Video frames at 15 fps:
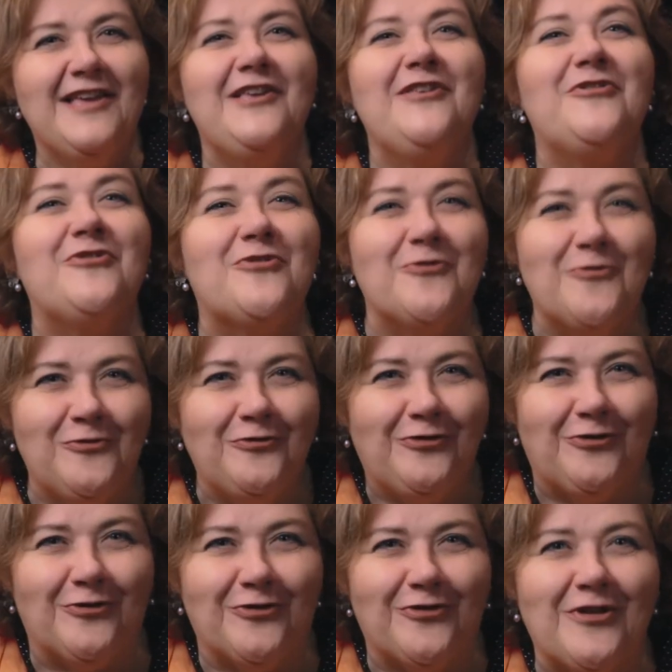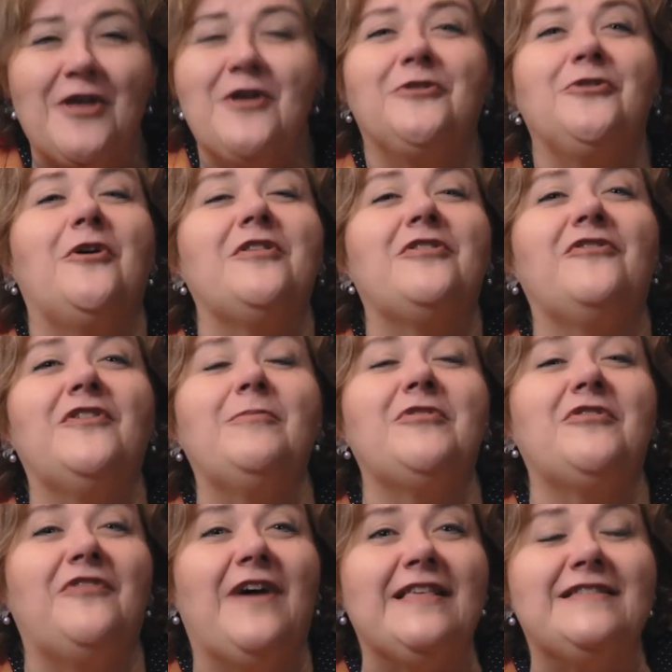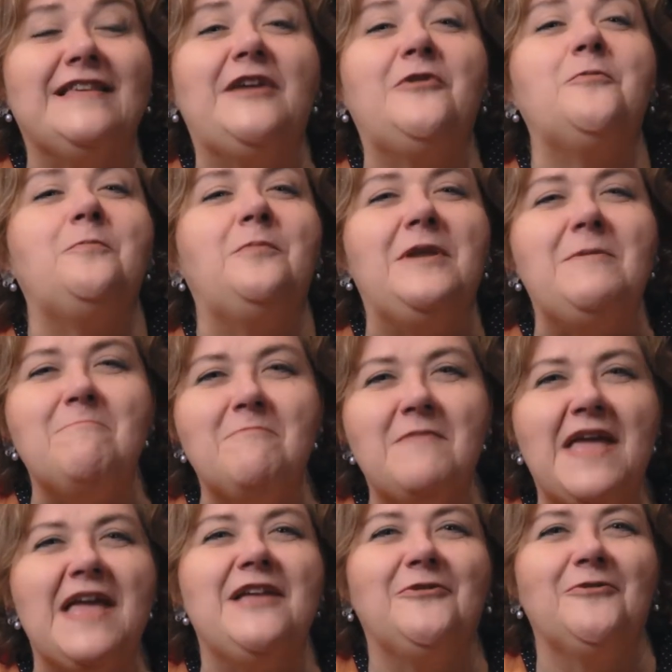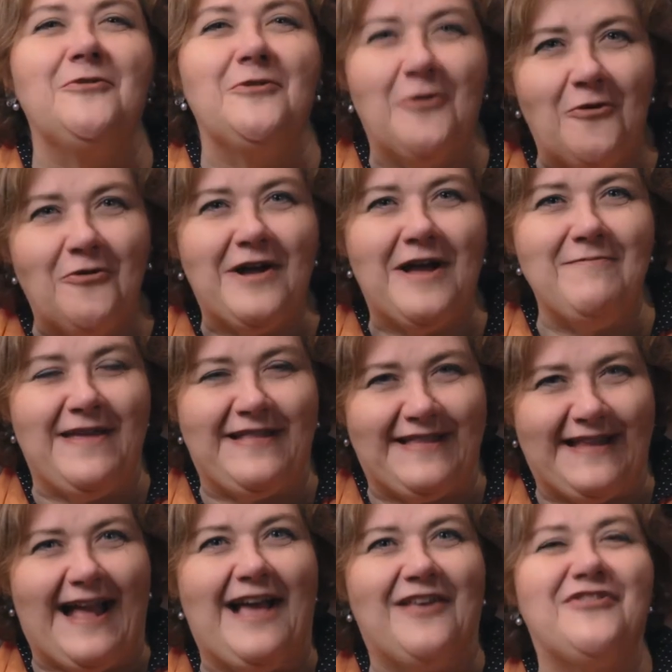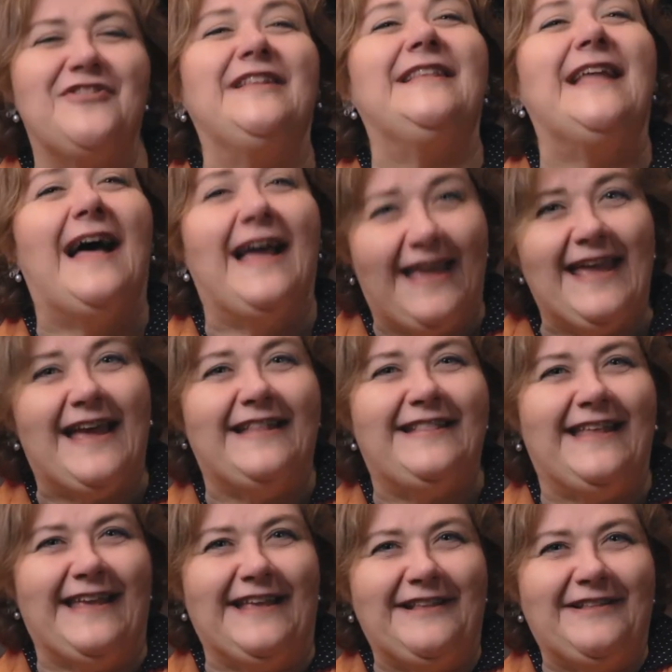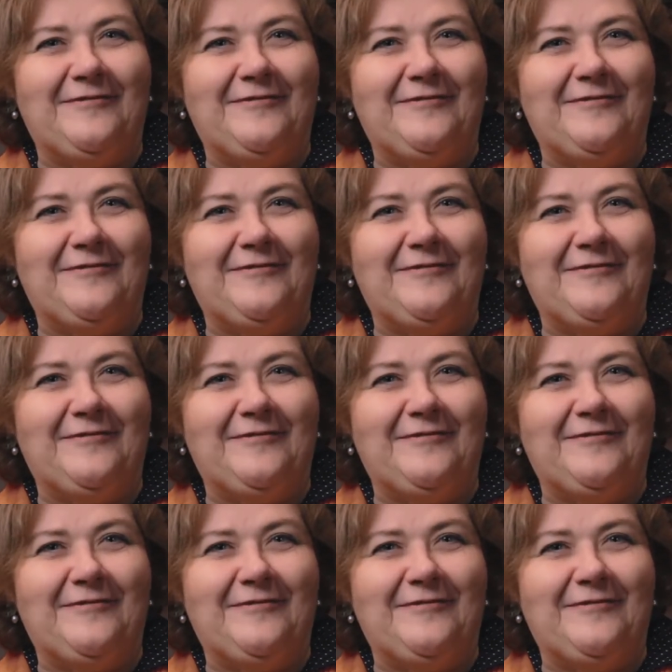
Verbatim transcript: E juntos nós vamos fazer o primeiro longa-metragem da EAD.